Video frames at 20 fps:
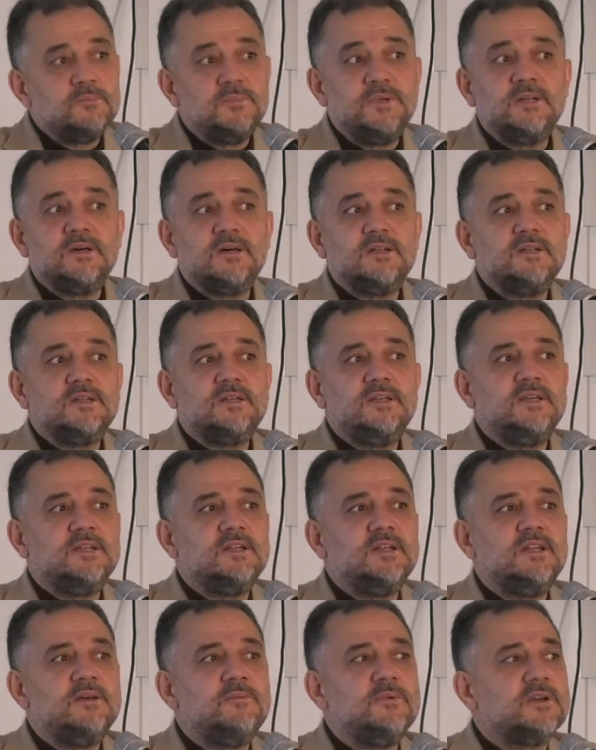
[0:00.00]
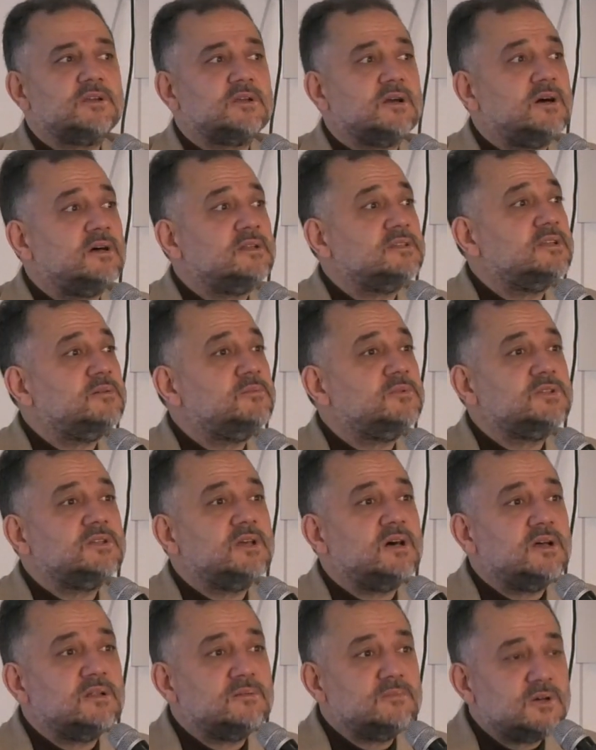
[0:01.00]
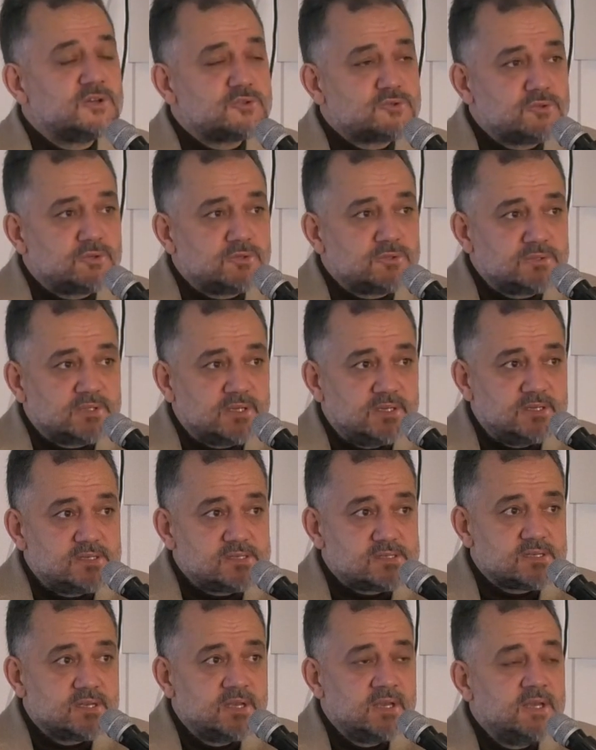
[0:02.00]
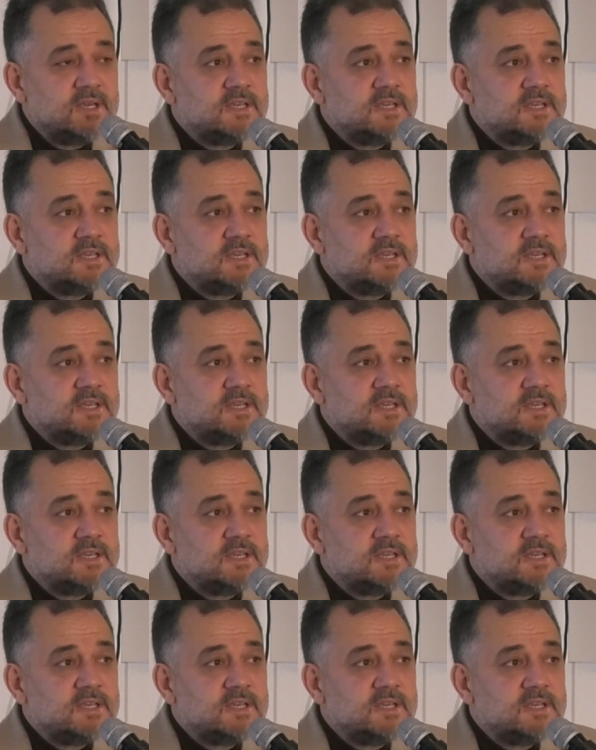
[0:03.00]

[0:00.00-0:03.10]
Binaları yenilemek anlamında almak zorundayız.